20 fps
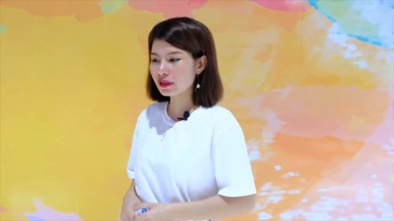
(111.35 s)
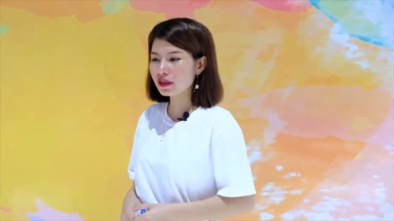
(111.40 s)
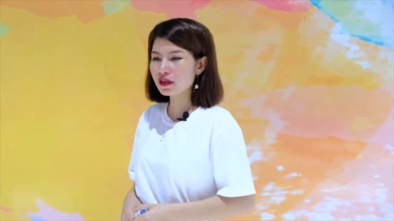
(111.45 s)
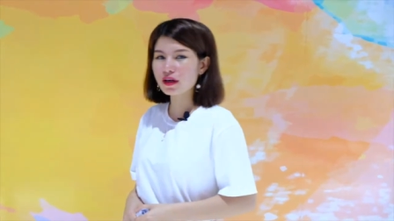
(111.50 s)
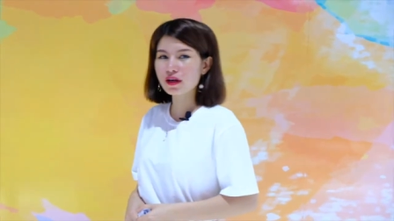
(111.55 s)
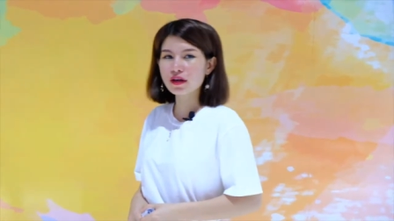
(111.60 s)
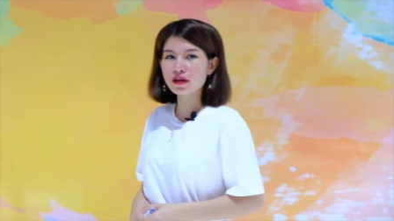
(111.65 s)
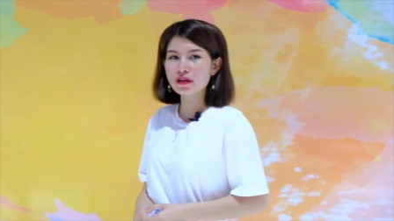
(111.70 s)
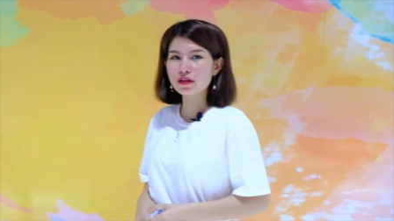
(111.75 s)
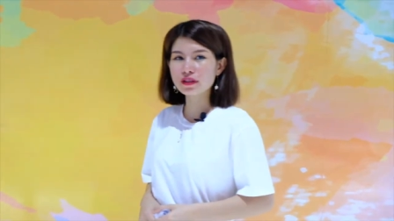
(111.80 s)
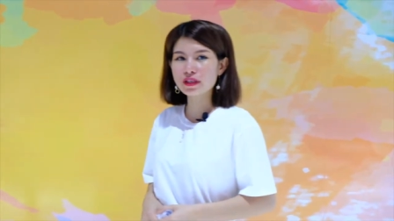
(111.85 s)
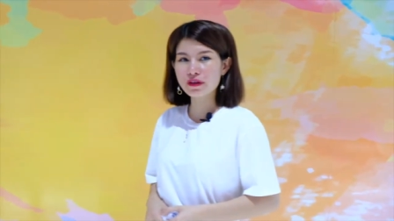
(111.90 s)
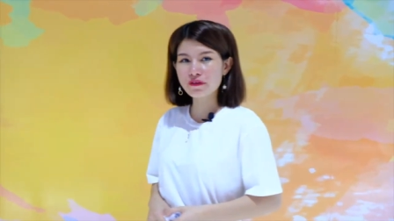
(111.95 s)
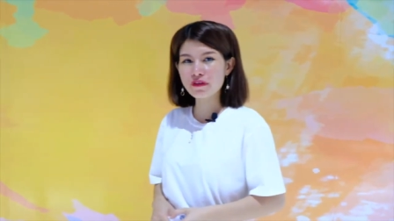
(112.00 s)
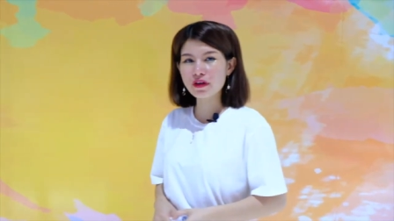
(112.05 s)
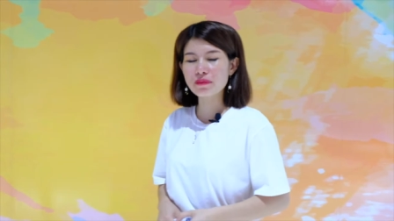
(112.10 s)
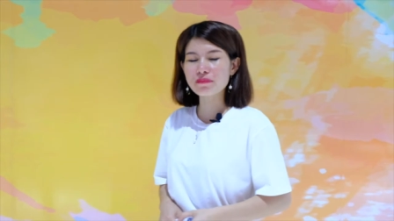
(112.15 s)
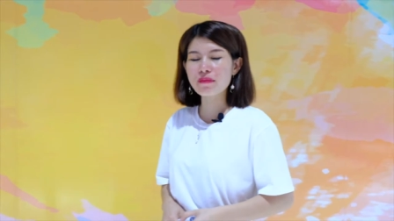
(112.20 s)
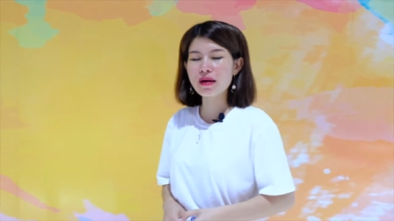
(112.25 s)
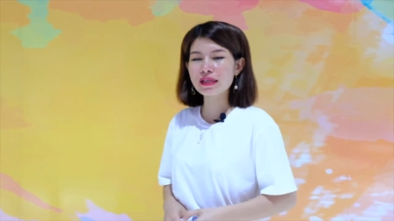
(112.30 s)
Nhưng ở cái
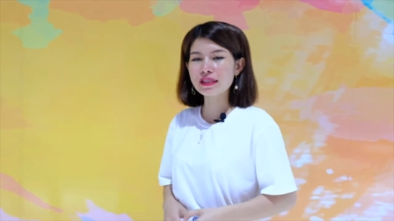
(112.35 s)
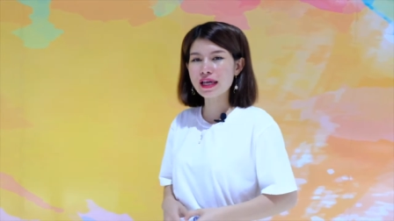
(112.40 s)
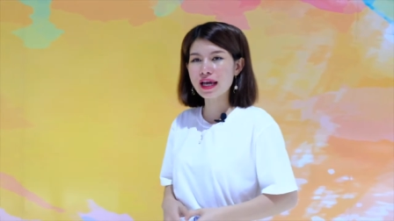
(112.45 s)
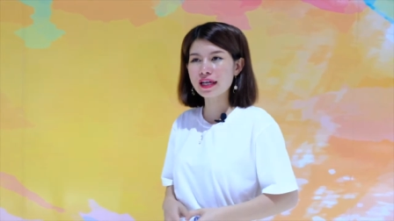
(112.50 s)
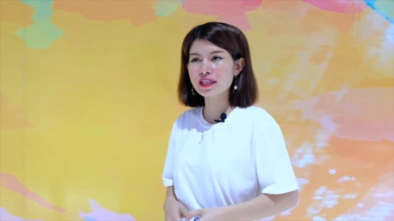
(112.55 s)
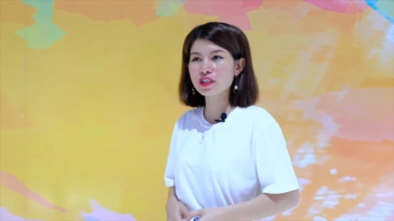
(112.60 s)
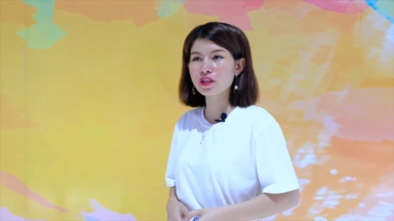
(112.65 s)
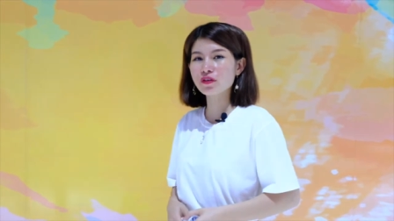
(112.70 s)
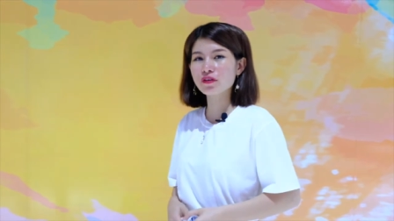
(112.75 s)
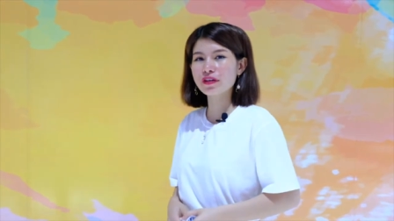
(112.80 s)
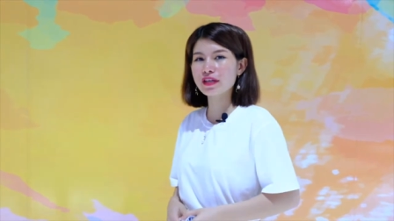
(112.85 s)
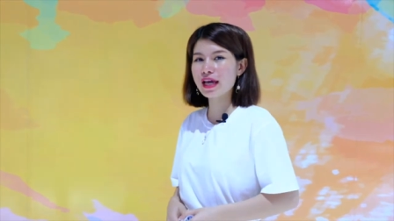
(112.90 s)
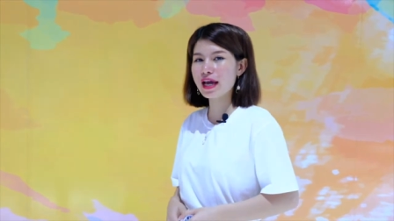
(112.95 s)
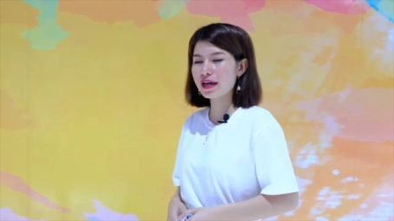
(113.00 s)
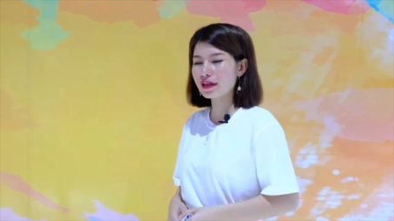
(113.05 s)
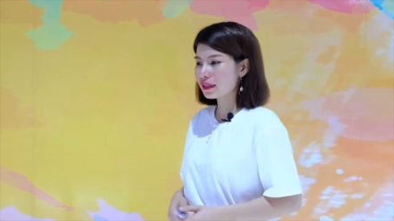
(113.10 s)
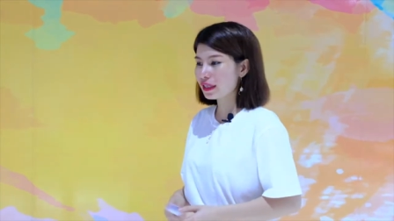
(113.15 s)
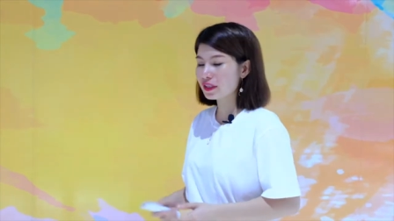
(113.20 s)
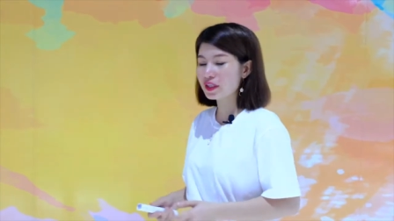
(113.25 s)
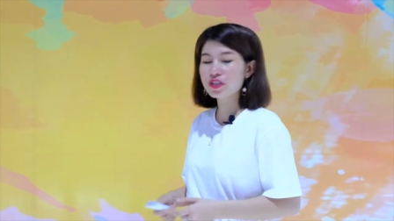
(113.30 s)
việc bán hàng cho người
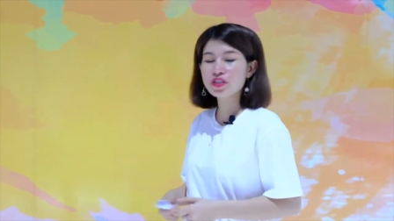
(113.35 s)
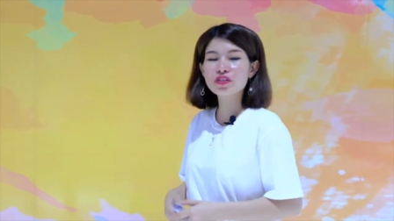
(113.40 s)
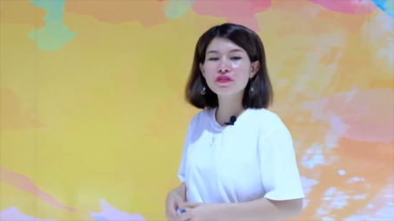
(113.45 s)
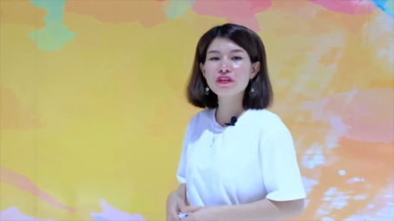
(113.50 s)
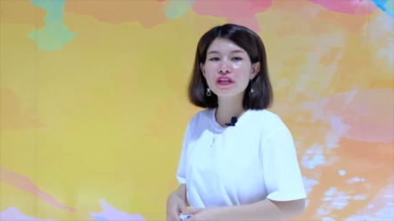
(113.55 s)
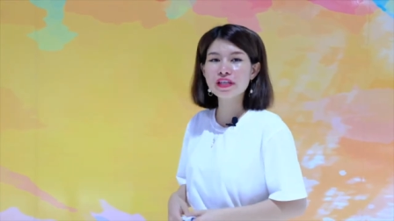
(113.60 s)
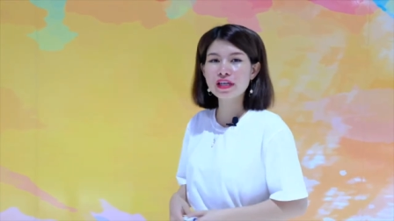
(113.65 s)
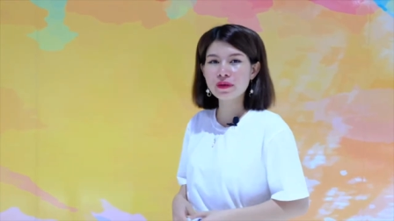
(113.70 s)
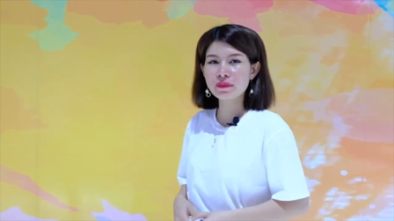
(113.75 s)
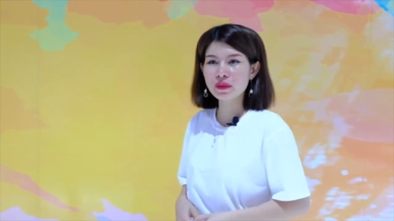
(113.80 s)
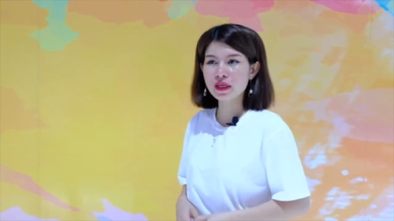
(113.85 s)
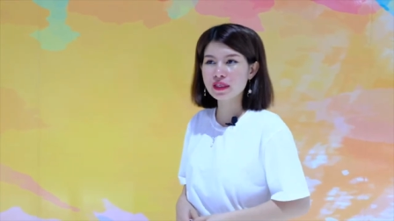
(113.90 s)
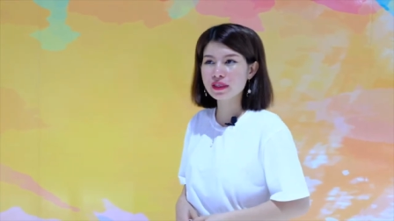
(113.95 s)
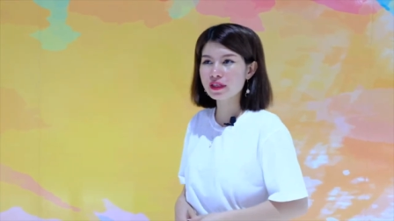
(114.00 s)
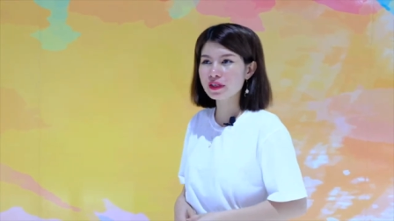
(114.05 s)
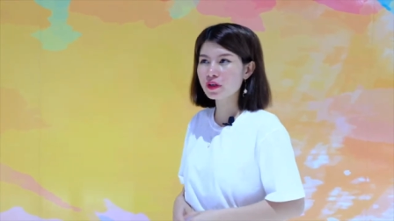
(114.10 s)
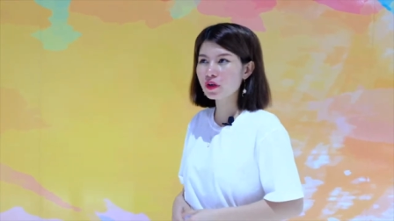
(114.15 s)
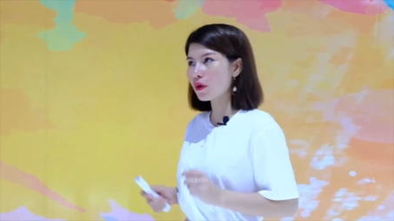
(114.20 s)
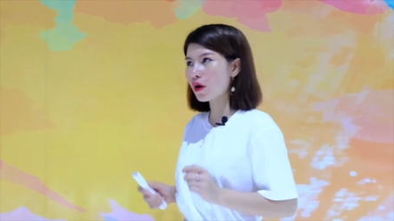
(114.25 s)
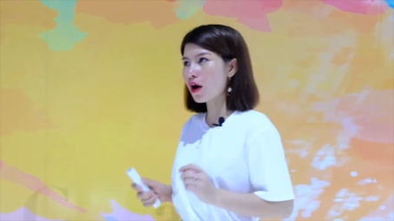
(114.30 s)
khác tại thị trường Việt Nam này thì nó